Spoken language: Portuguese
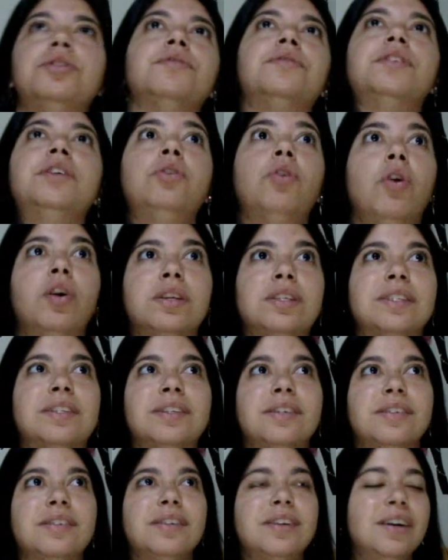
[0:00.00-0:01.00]
Eu falei,
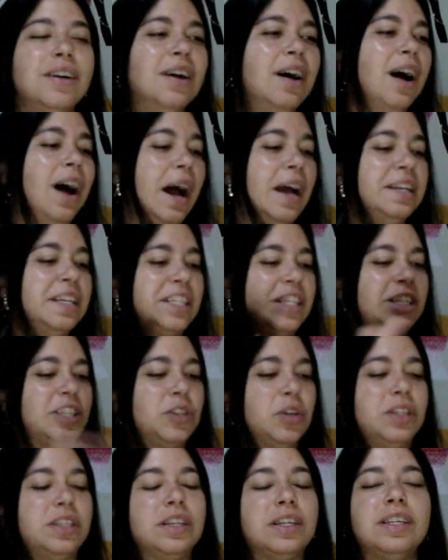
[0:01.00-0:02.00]
nossa, aí esses
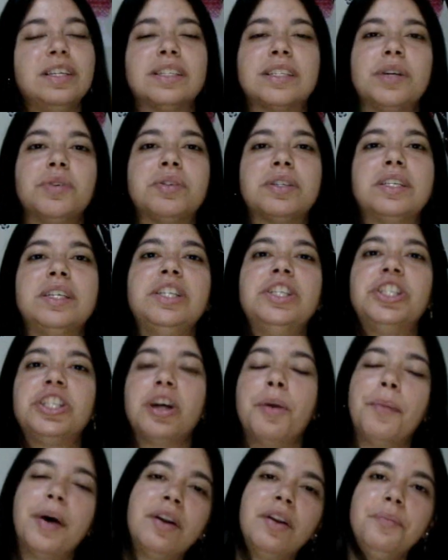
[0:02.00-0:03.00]
dois aqui são os que
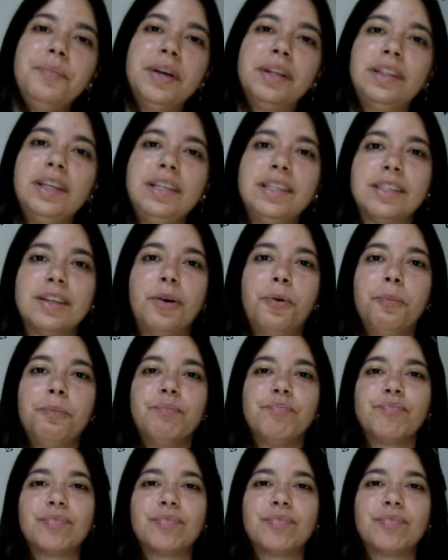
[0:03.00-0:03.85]
chamaram a minha atenção.